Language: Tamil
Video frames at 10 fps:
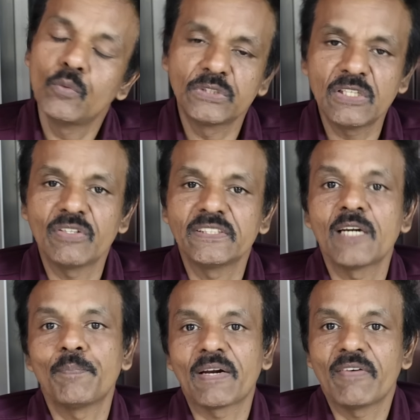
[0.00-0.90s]
உத்தவ்
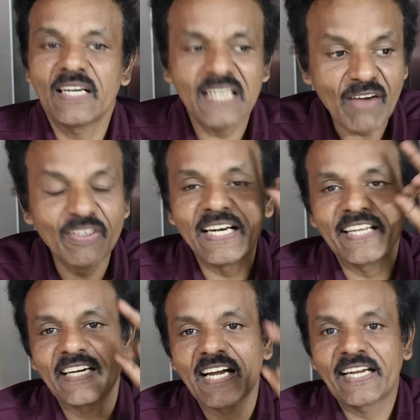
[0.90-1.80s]
வந்தாலும் பரவாயில்லன்னு அவங்க
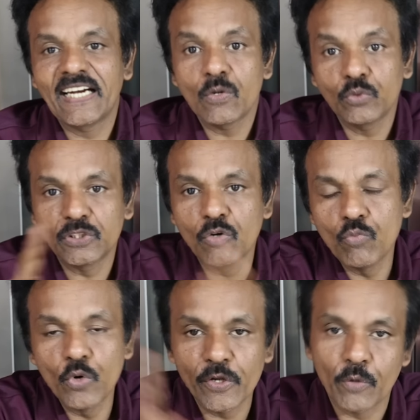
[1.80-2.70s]
நினைக்கிறாங்க ஏன்னா உத்தவ்
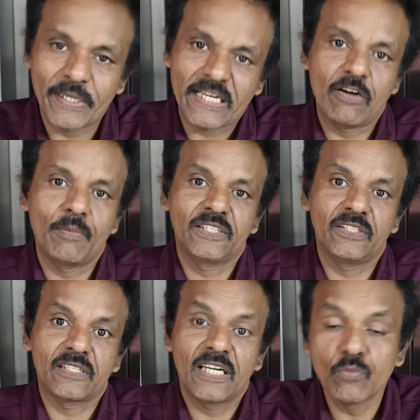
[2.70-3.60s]
மோடி ரொம்ப கேவலமாக
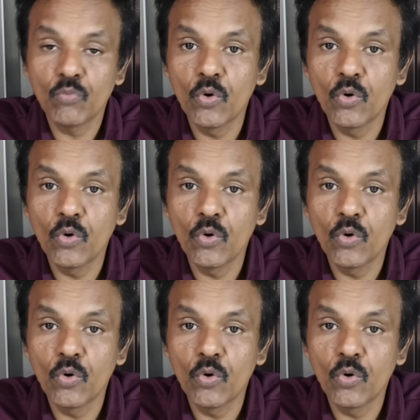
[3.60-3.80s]
திட்டுறாரு